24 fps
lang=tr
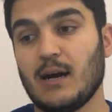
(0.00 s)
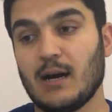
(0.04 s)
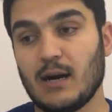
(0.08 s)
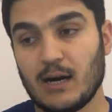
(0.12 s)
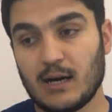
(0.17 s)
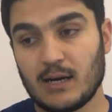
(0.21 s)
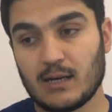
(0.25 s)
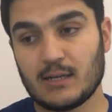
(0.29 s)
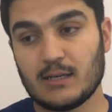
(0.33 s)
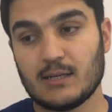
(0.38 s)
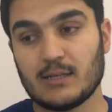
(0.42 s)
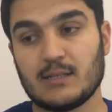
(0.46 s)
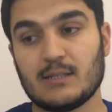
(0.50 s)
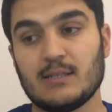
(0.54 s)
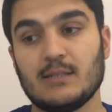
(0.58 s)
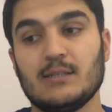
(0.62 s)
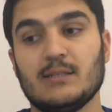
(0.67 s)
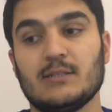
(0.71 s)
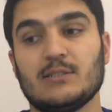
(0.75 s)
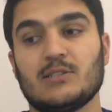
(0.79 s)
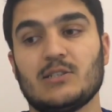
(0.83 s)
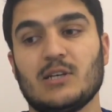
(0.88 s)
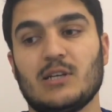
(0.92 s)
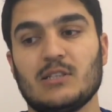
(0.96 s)

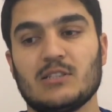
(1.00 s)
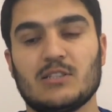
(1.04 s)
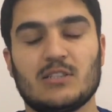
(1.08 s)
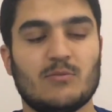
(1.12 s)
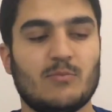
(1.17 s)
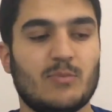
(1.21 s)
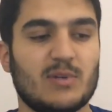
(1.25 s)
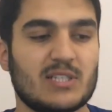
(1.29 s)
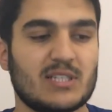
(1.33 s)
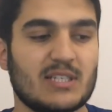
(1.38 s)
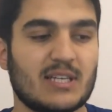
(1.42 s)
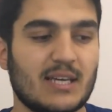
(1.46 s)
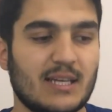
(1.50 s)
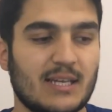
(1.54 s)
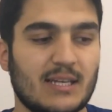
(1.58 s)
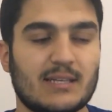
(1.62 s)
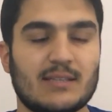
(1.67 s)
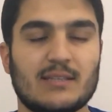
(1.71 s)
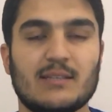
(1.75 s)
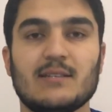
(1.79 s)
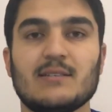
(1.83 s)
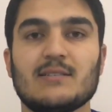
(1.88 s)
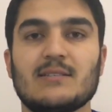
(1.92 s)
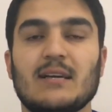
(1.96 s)
ağırlıklı çalışılması
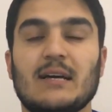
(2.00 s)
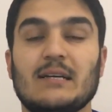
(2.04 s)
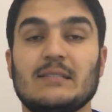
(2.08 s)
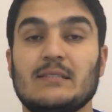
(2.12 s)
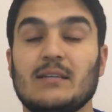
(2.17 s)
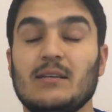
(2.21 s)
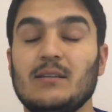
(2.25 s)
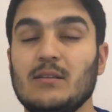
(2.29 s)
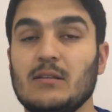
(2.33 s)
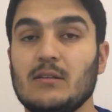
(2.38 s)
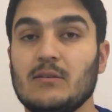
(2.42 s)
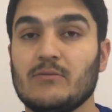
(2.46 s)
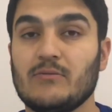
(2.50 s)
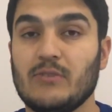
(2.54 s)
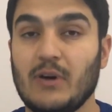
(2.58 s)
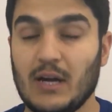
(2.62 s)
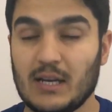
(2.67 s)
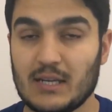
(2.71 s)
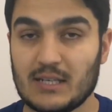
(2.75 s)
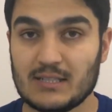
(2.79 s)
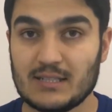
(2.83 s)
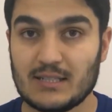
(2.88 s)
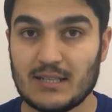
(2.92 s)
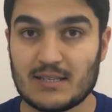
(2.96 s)
gerektiğini zaten
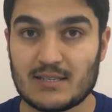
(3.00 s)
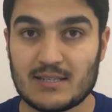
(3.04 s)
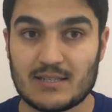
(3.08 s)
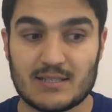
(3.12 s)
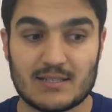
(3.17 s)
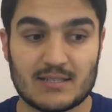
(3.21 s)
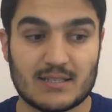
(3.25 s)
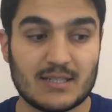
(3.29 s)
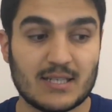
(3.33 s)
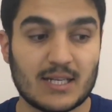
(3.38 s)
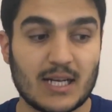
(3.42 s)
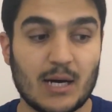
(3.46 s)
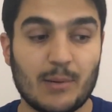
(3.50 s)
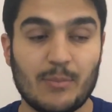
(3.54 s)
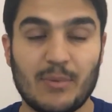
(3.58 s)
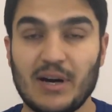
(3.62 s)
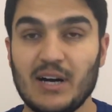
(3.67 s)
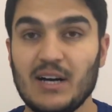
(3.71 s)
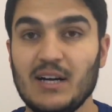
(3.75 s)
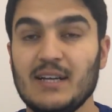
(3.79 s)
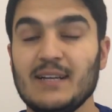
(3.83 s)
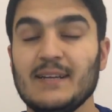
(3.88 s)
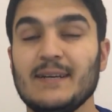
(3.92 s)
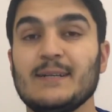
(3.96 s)
farkındasınızdır
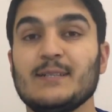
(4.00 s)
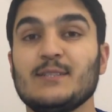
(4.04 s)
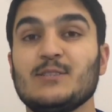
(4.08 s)
ama